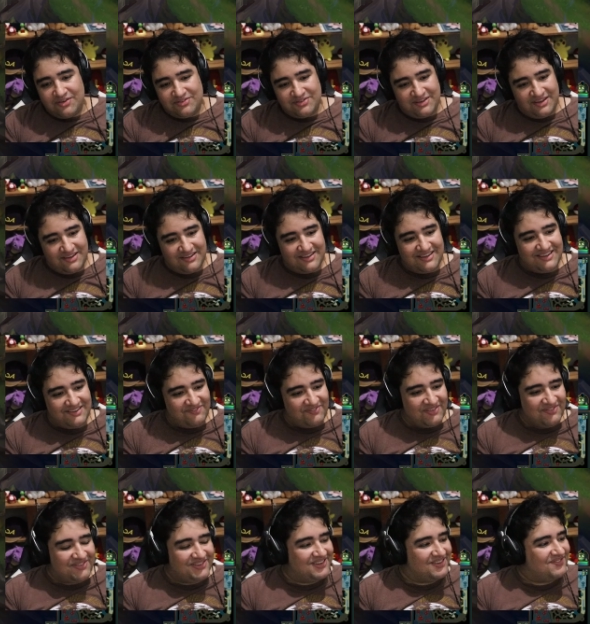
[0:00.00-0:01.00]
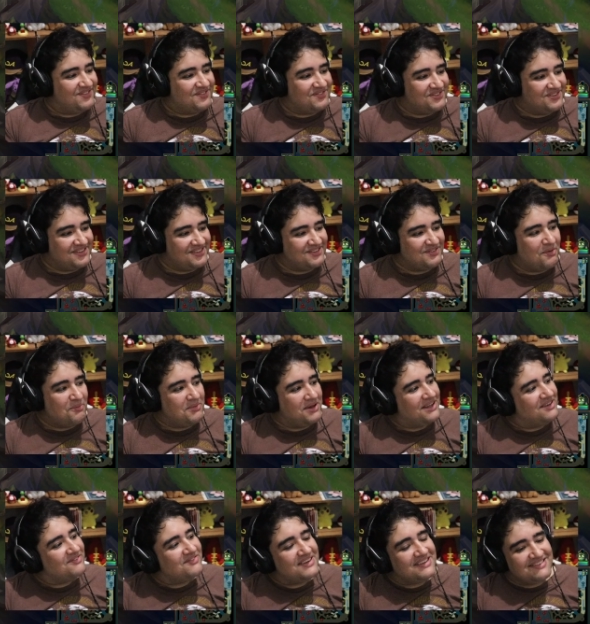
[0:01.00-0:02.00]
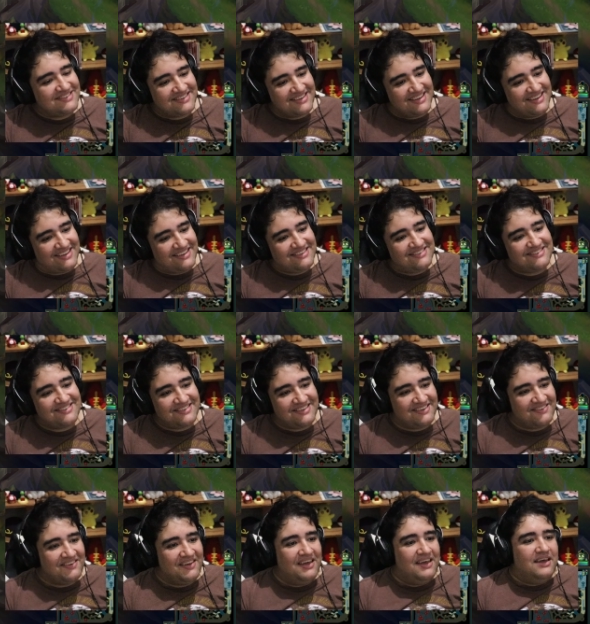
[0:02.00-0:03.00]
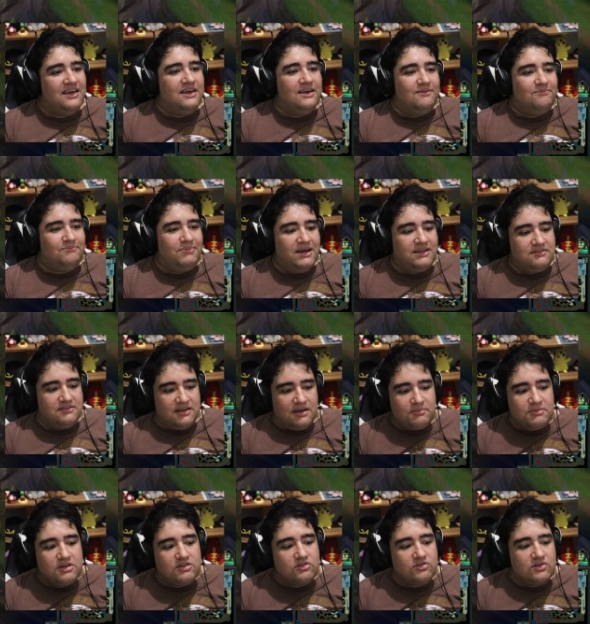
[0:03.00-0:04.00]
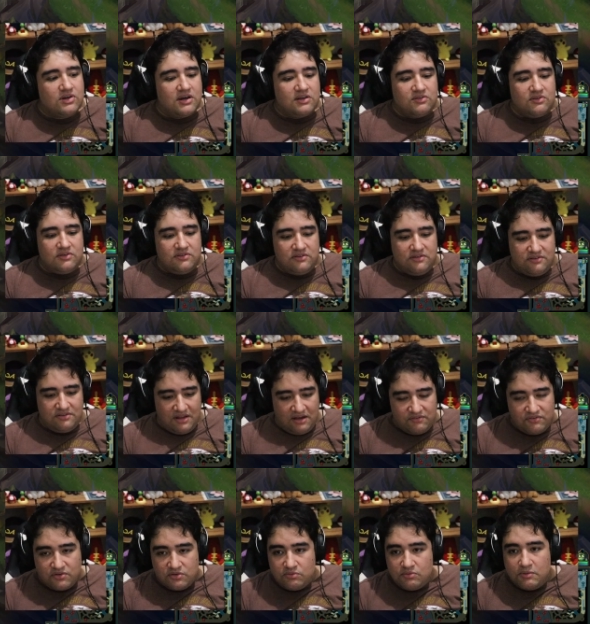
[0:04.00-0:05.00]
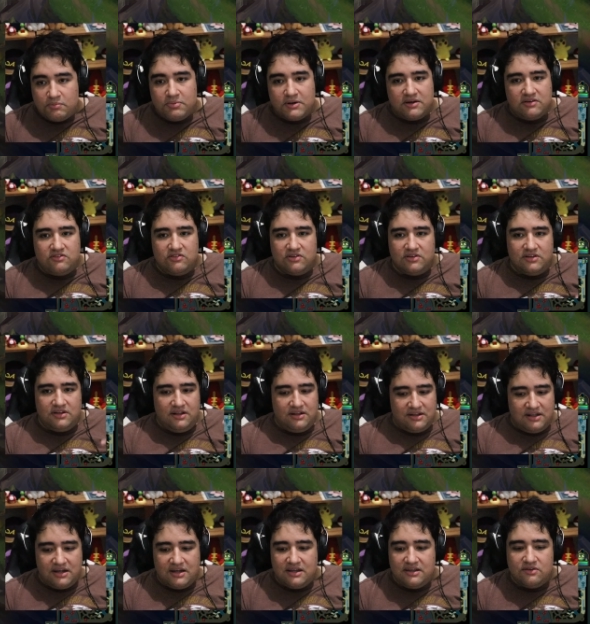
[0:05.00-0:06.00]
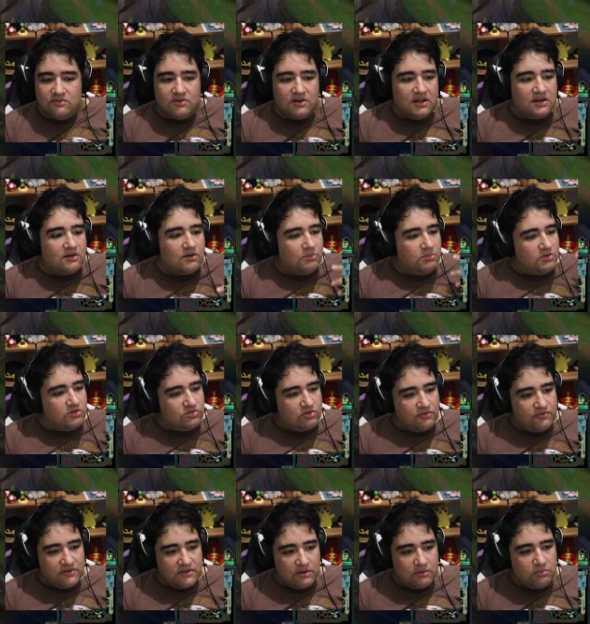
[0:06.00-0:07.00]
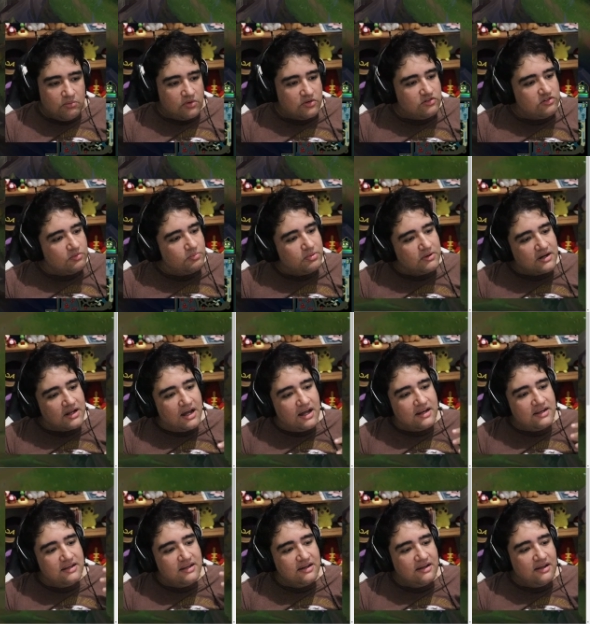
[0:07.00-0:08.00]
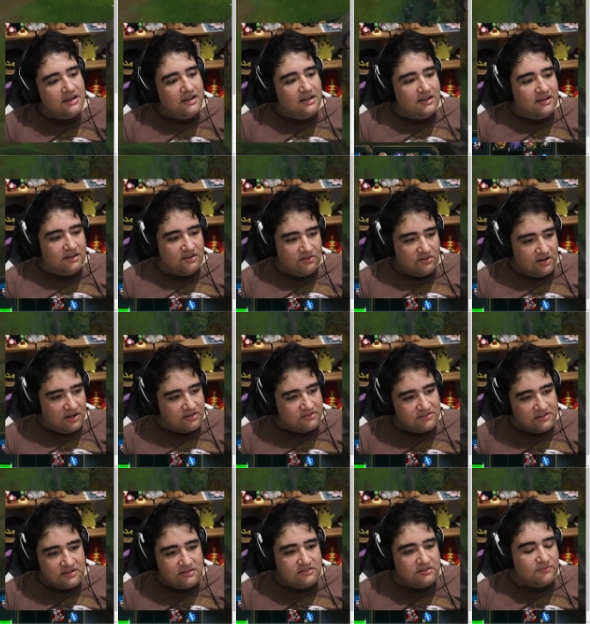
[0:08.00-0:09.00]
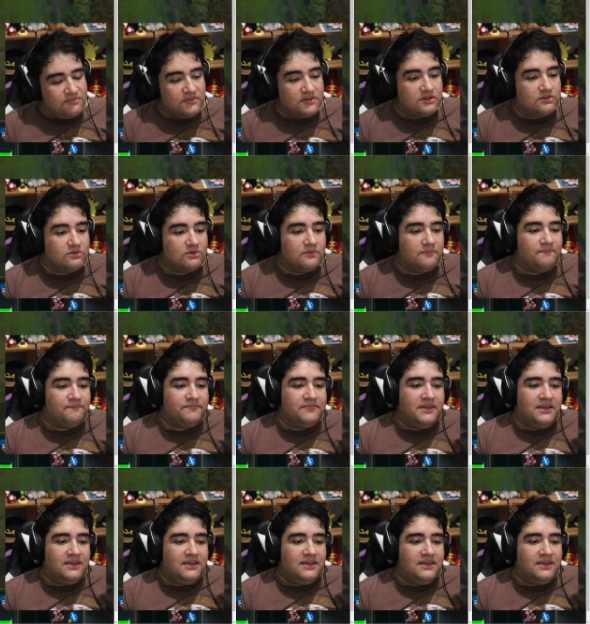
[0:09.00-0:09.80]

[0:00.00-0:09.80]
que eu tenho aqui para mostrar para vocês como é que vai ser isso, né? Basicamente, os jogadores estavam numa partida lá e o cara começou a falar um monte de porcaria, que no caso é esse Victor.